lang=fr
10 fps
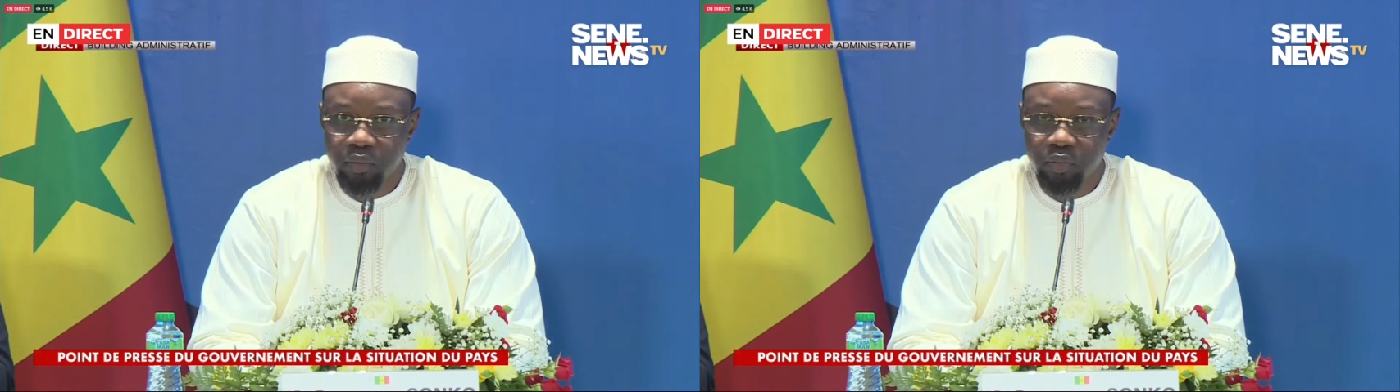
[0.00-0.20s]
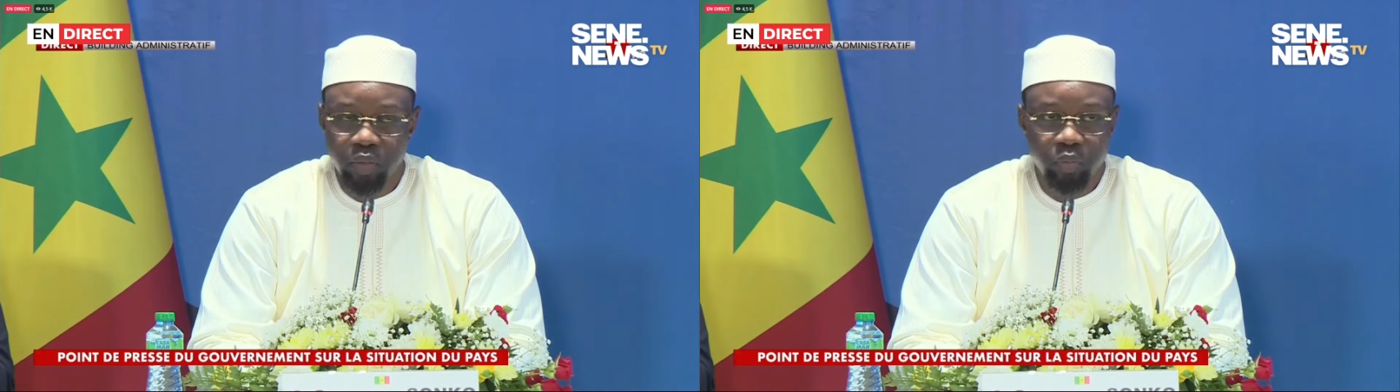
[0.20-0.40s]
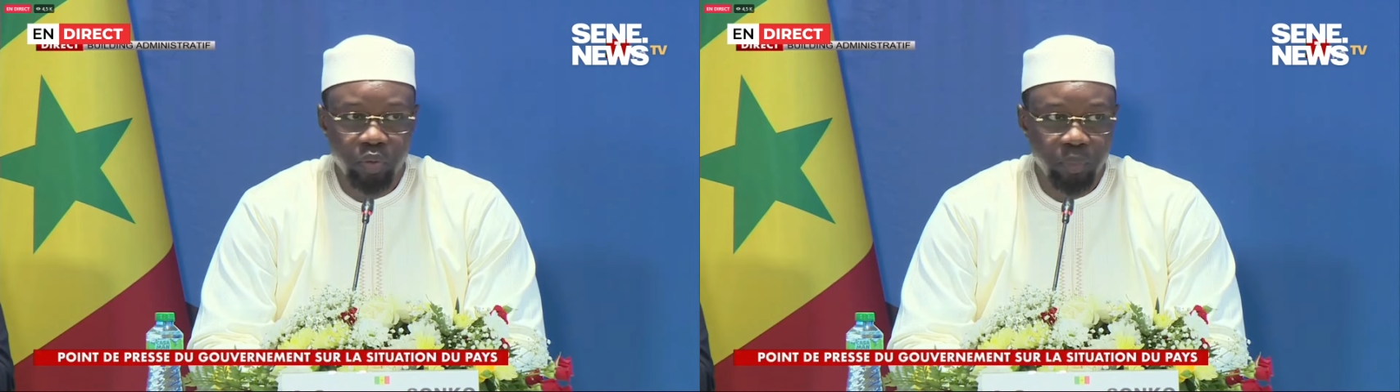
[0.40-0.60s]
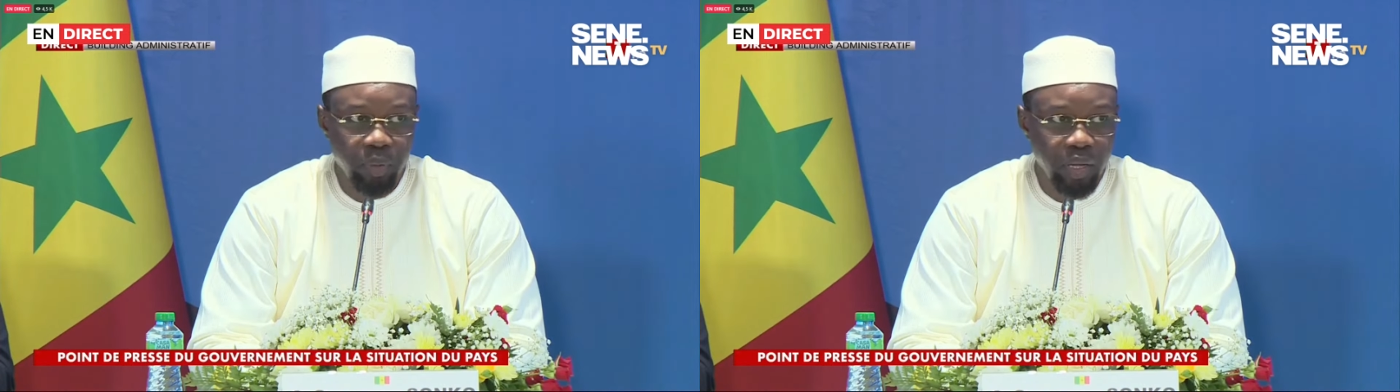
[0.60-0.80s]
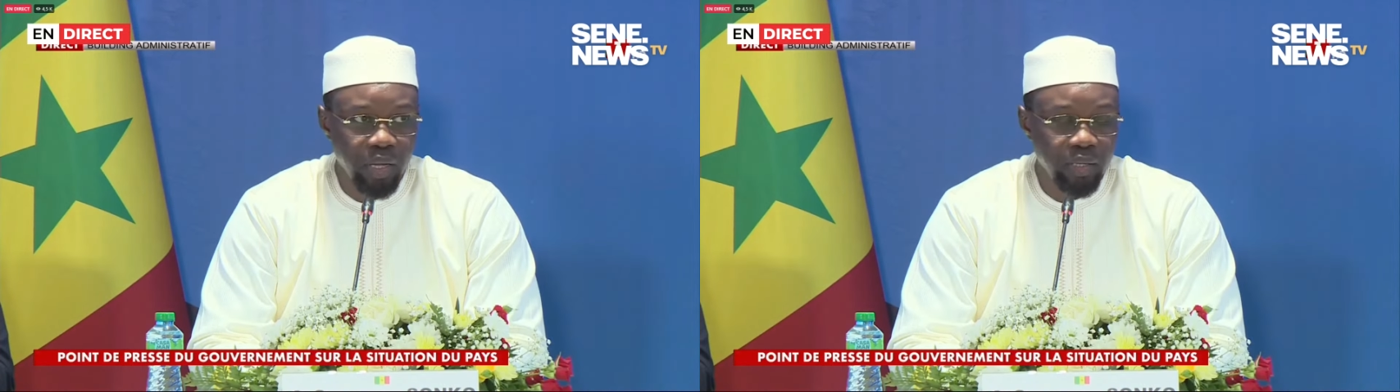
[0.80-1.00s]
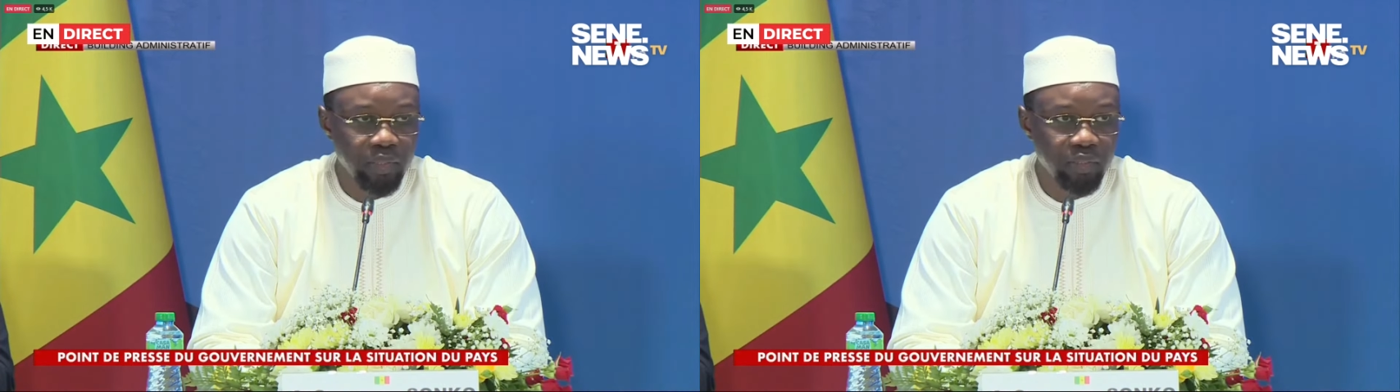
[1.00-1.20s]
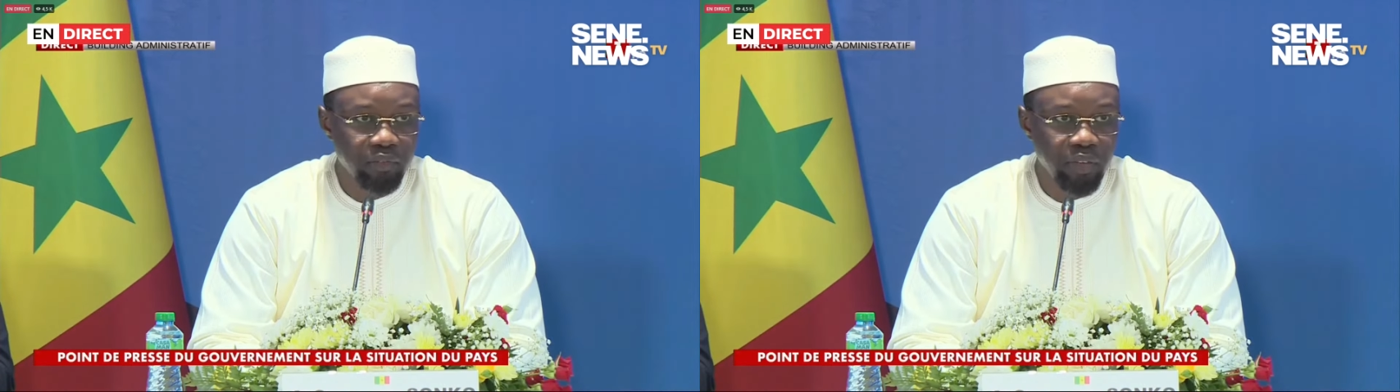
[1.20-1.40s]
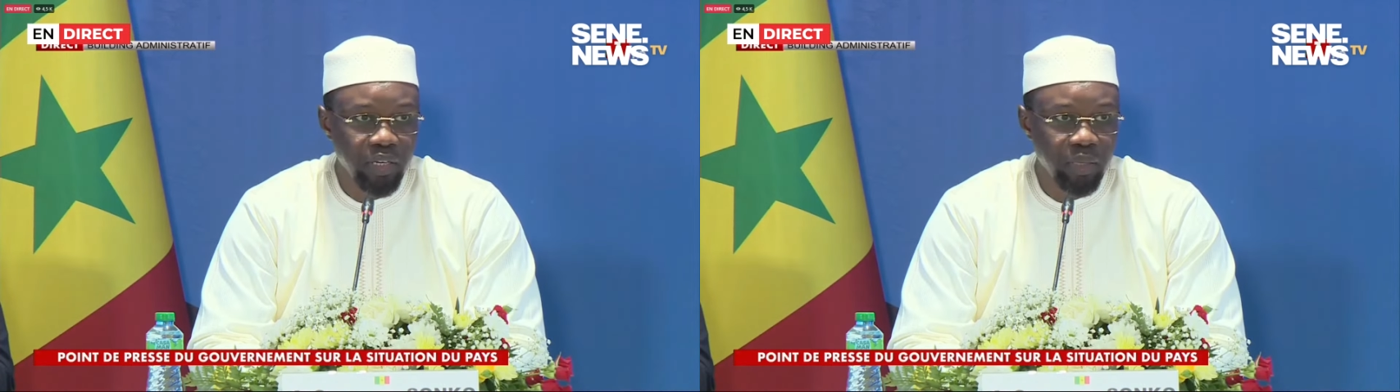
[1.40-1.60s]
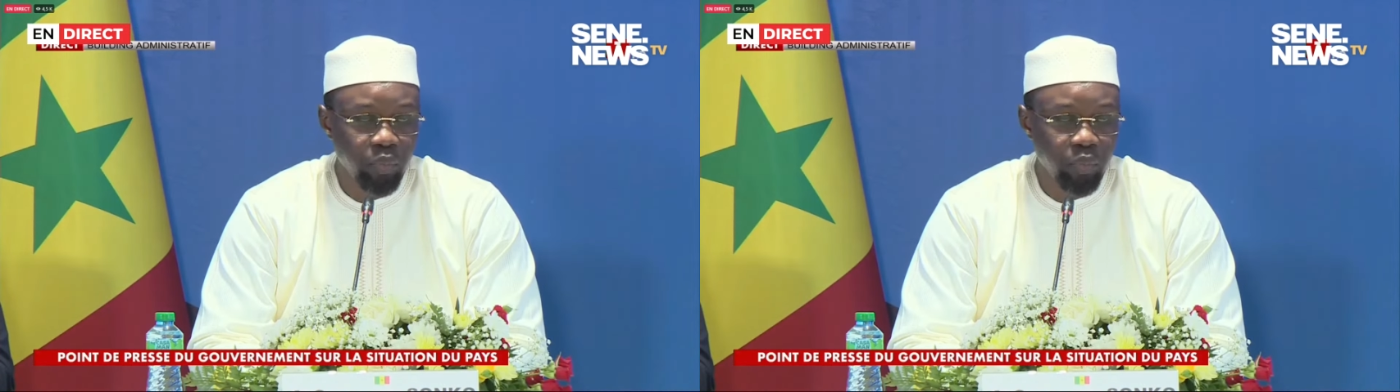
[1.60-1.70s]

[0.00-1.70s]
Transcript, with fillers: Vous ne pouvez pas faire des